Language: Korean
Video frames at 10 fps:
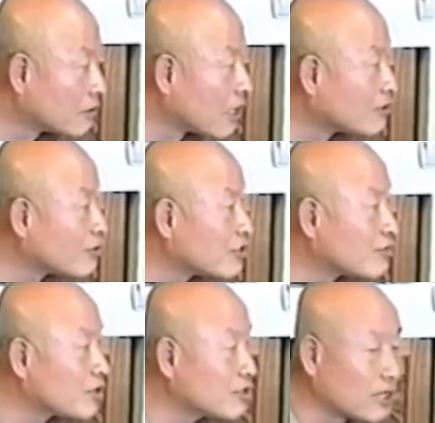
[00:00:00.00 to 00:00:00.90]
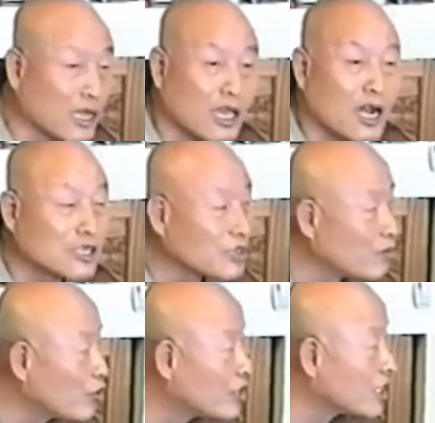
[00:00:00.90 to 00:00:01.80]
그수 뭐 있으면 장기 갈
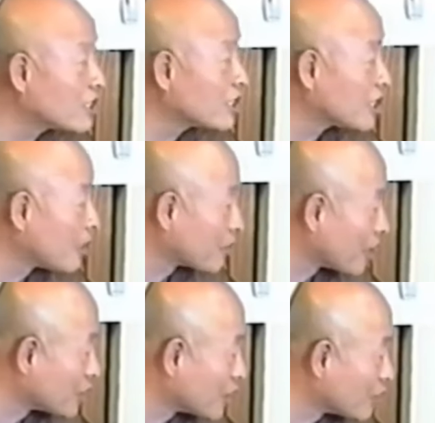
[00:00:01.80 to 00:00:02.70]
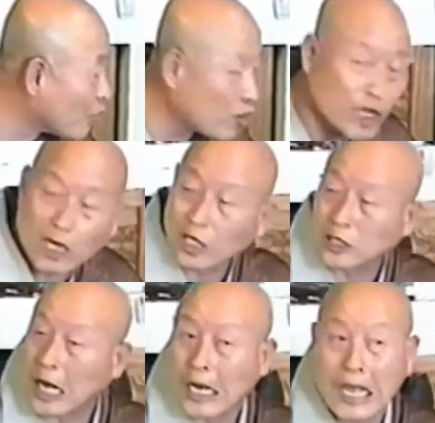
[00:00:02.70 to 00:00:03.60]
때는 못난 년인데 가면 괜찮 못나니까
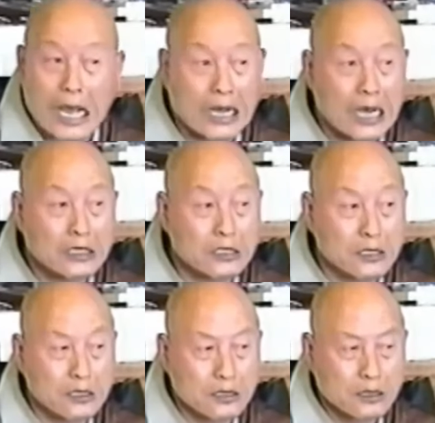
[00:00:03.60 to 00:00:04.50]
가까이 안 가거든.